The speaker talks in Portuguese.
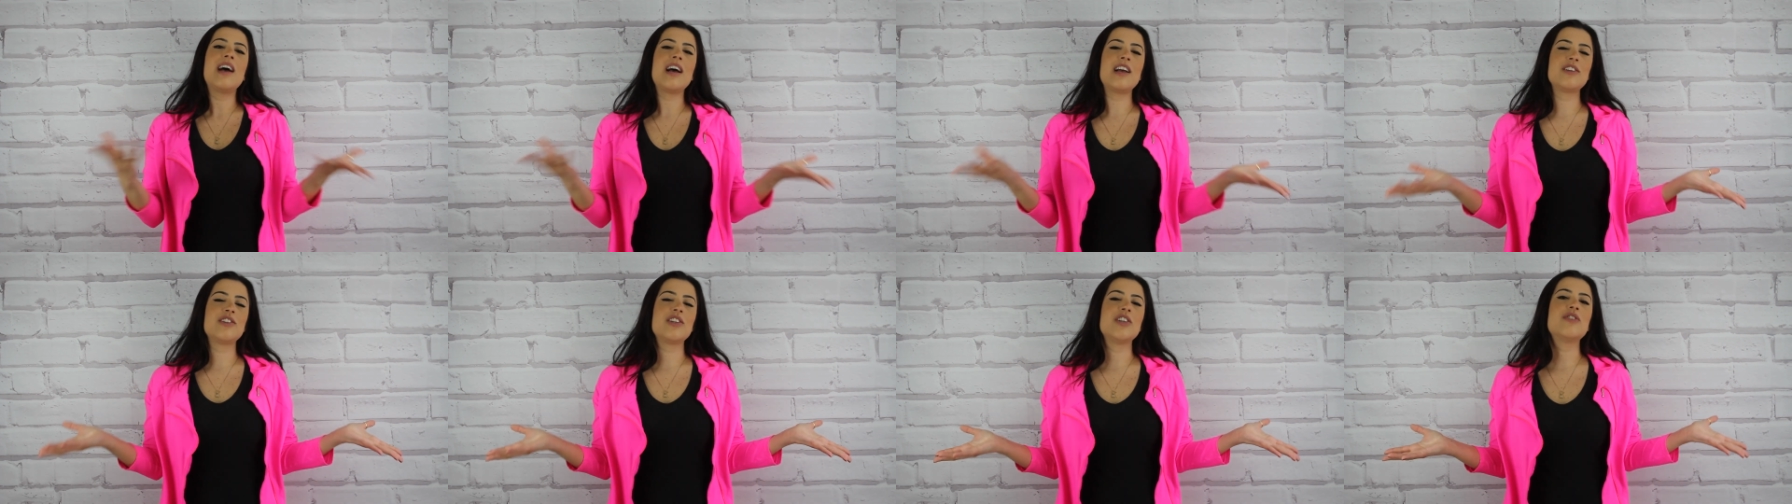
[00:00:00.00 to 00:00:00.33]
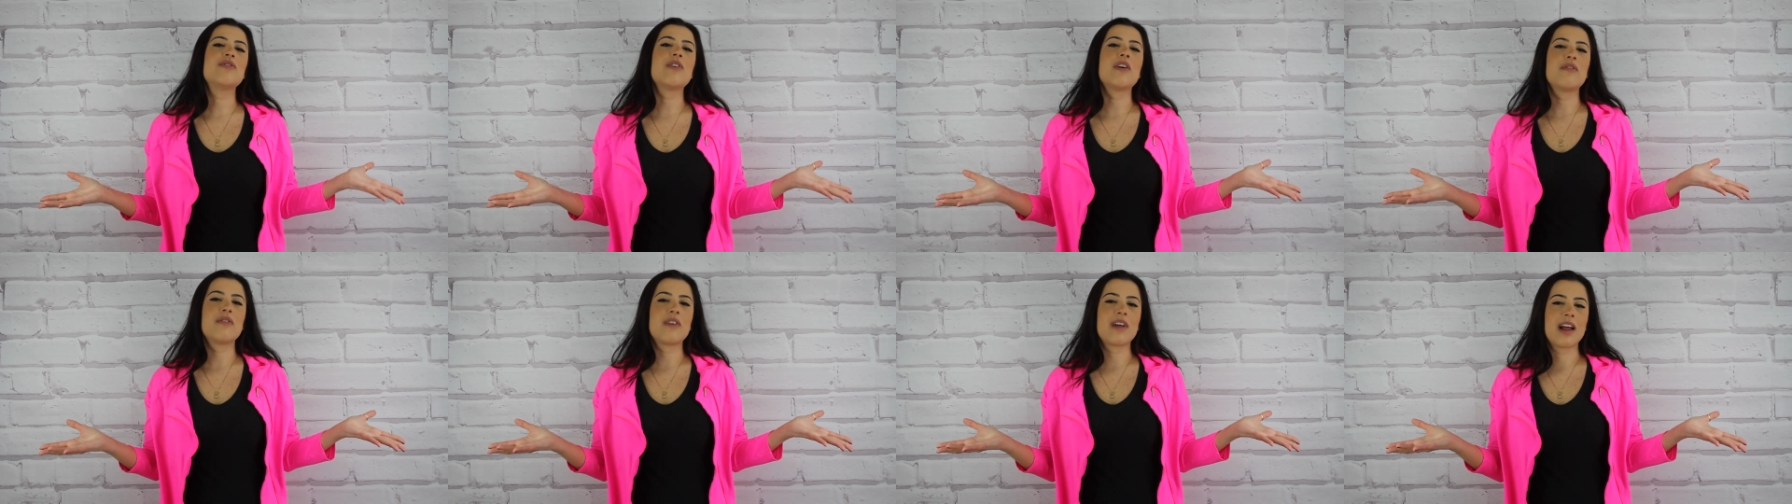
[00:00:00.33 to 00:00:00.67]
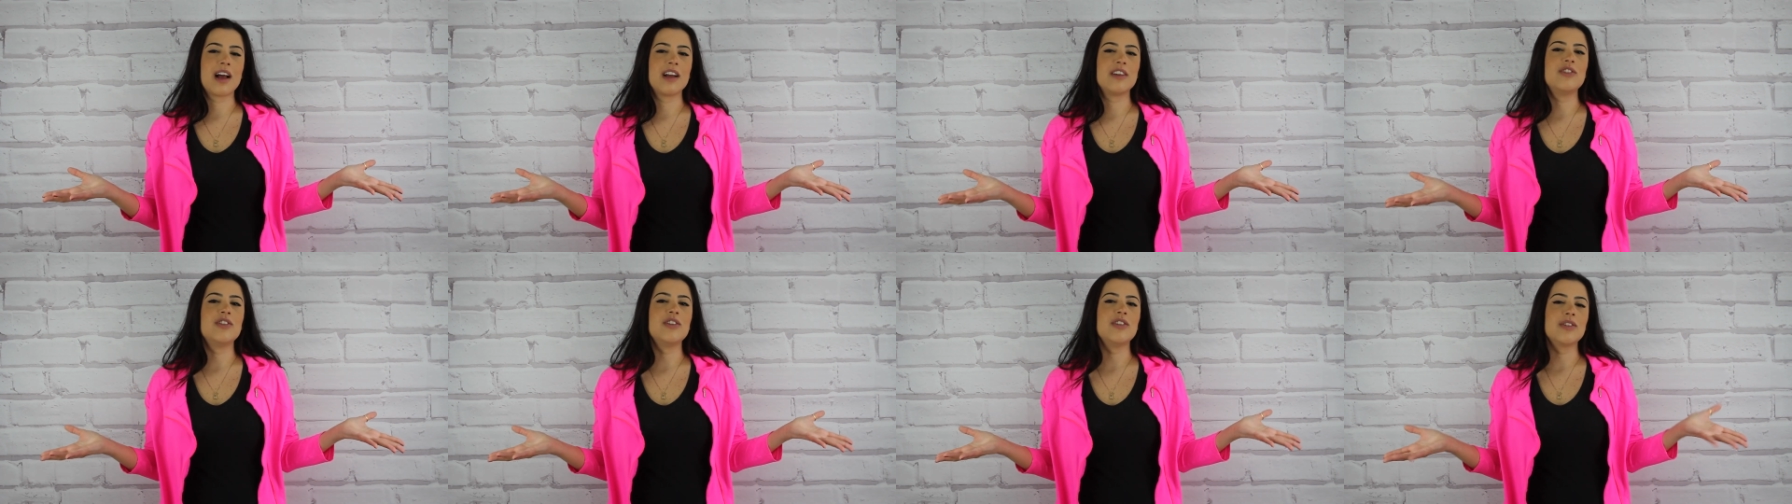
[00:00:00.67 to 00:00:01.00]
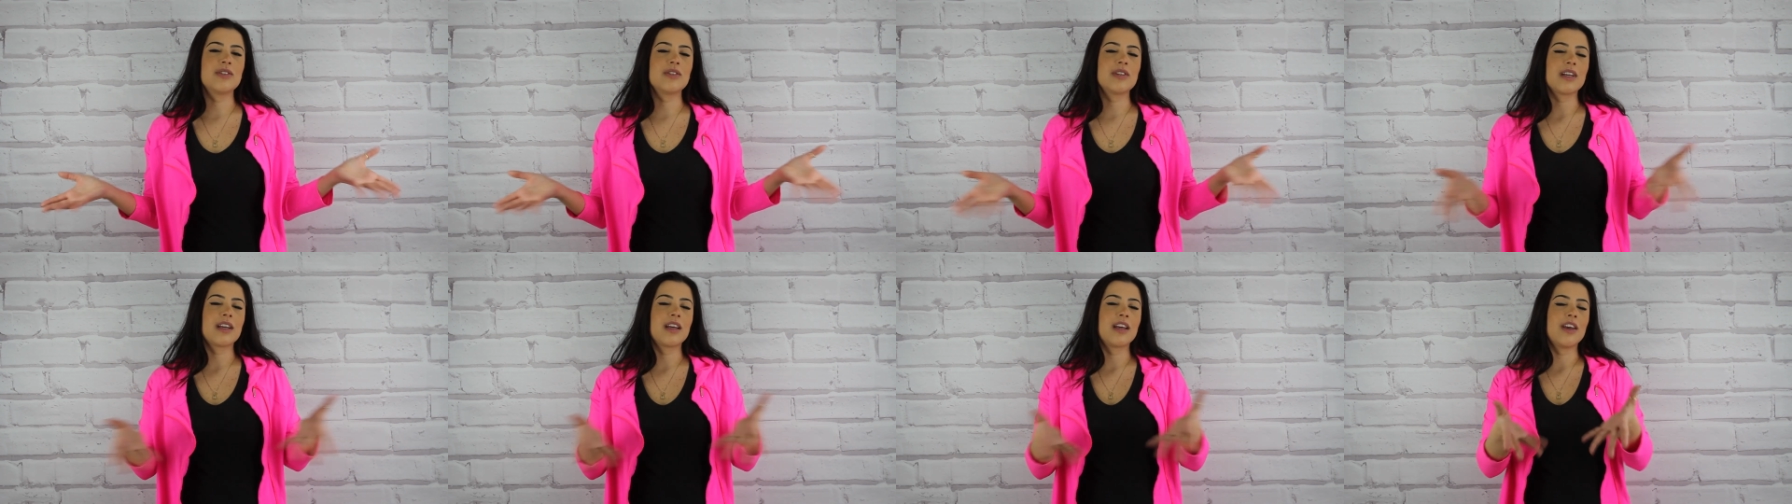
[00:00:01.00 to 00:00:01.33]
a gente vai falar
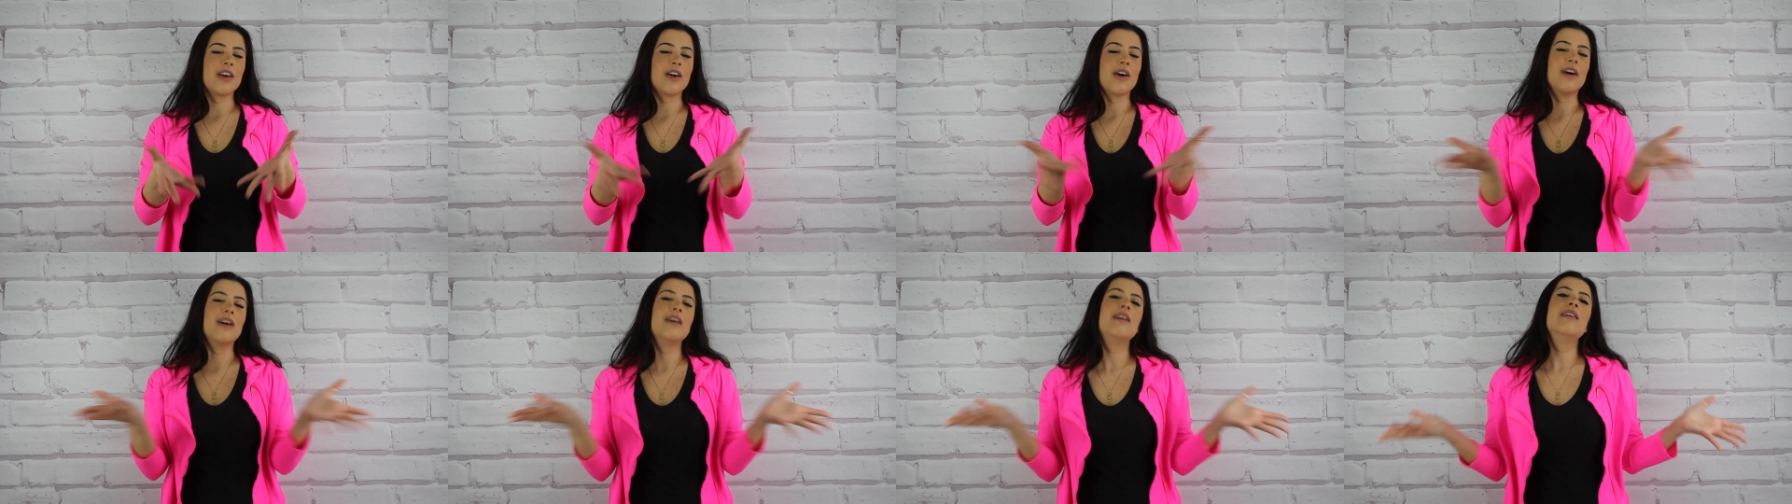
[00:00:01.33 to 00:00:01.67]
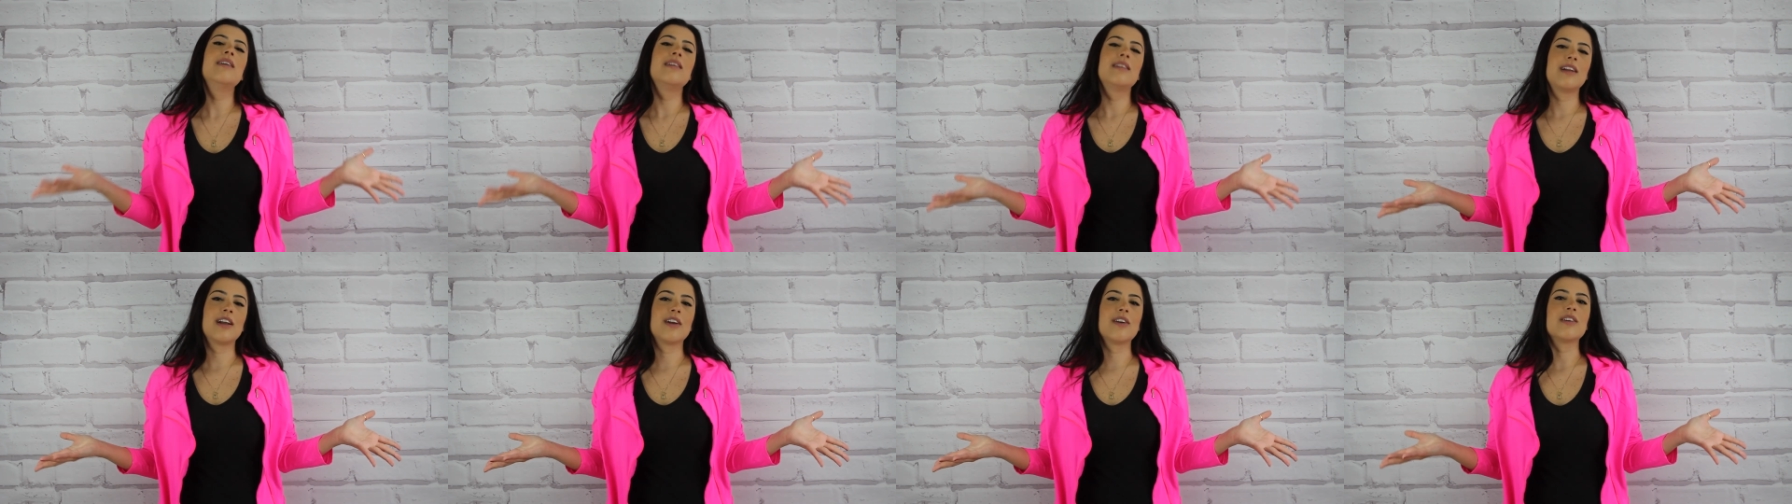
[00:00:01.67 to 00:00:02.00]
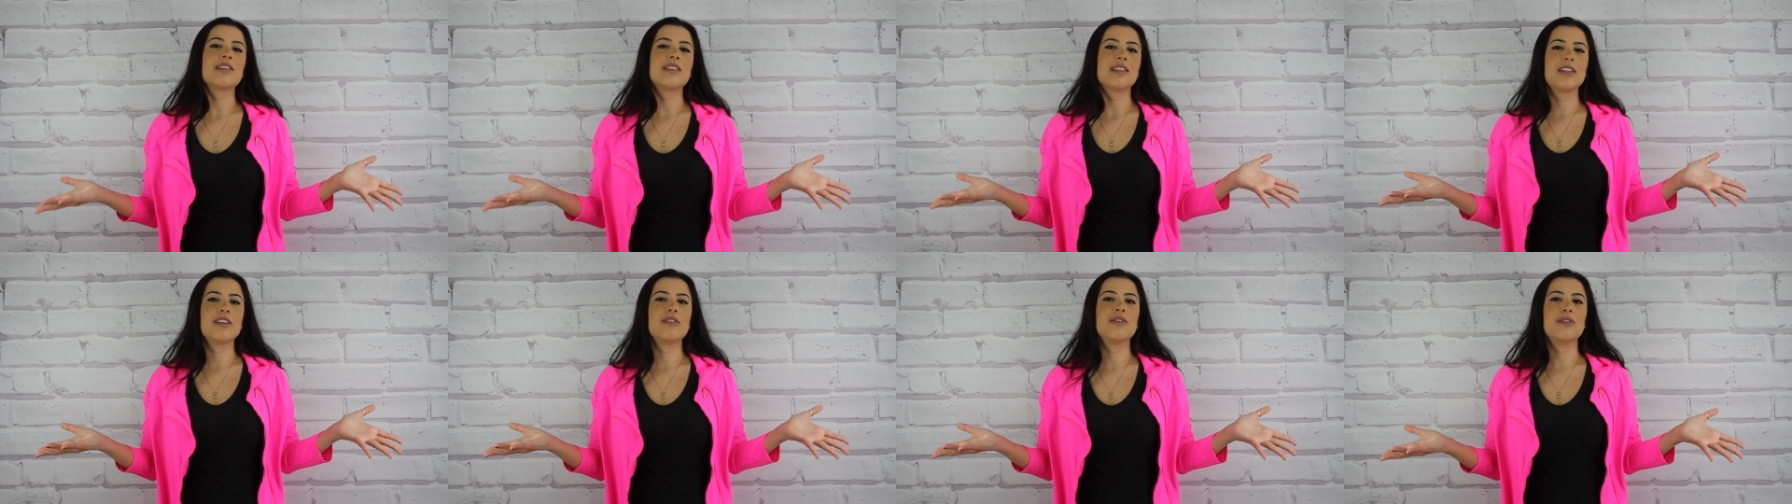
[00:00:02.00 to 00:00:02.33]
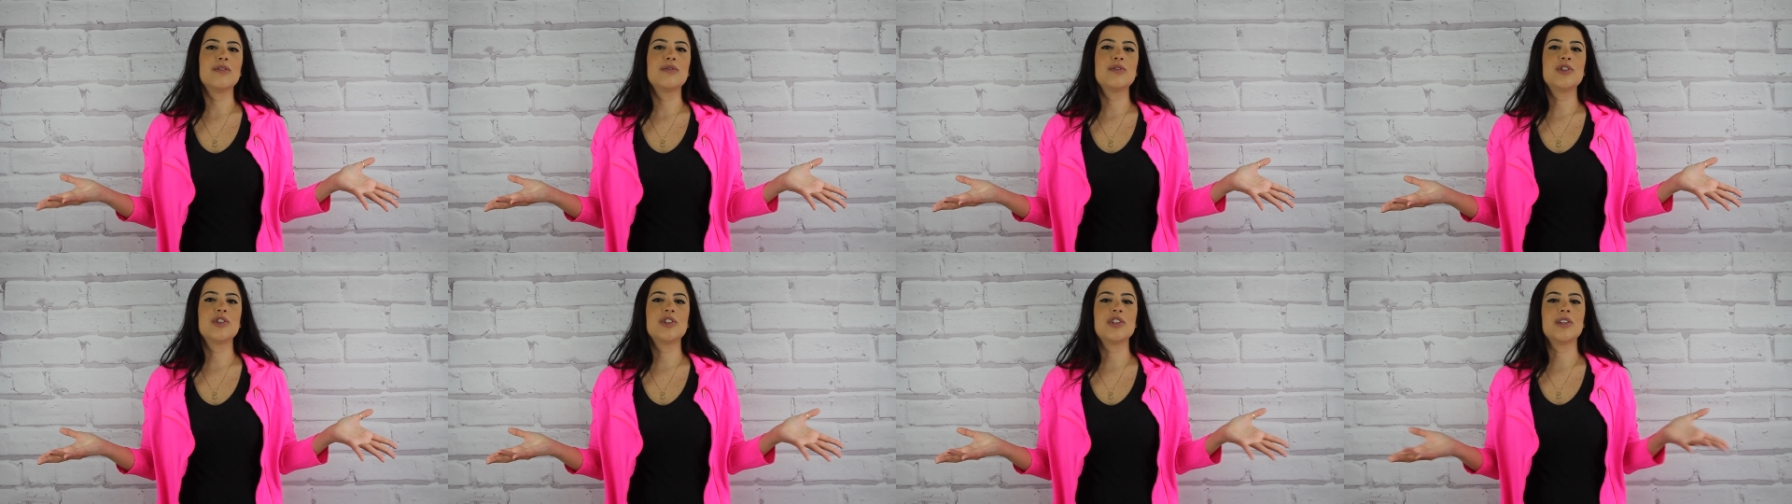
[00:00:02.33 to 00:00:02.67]
disso aqui, ó na nossa
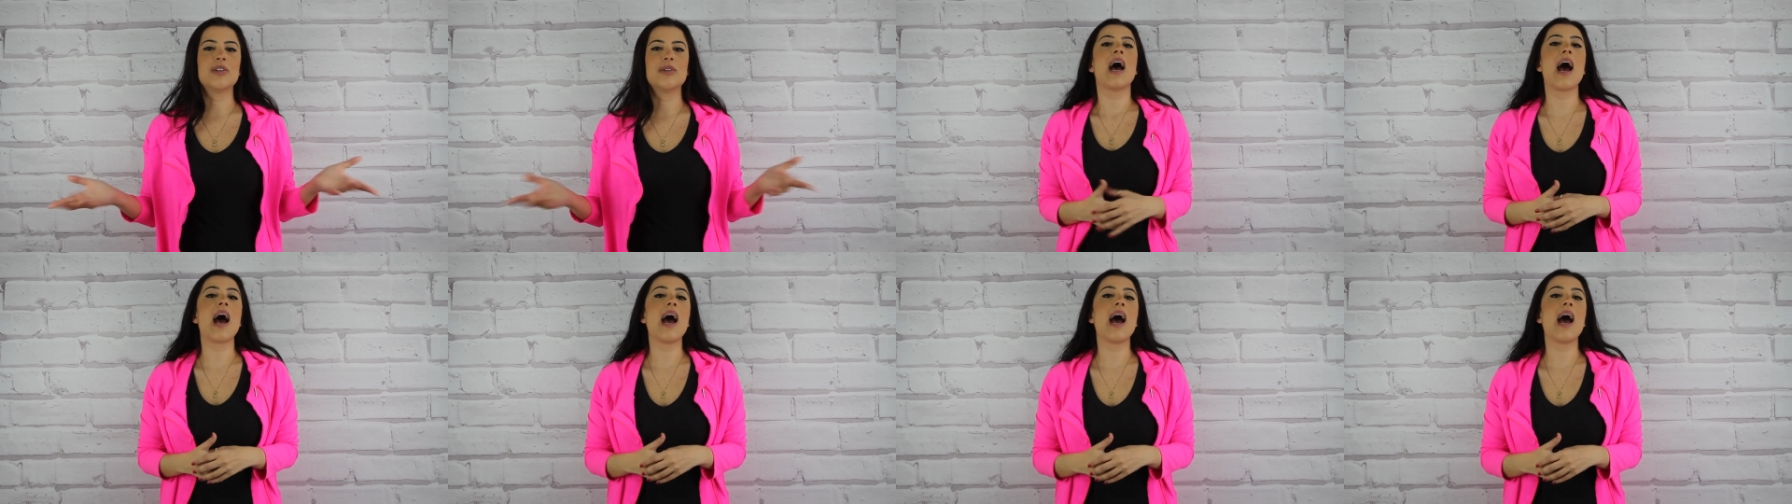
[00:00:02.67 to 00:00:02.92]
TV Fuxico.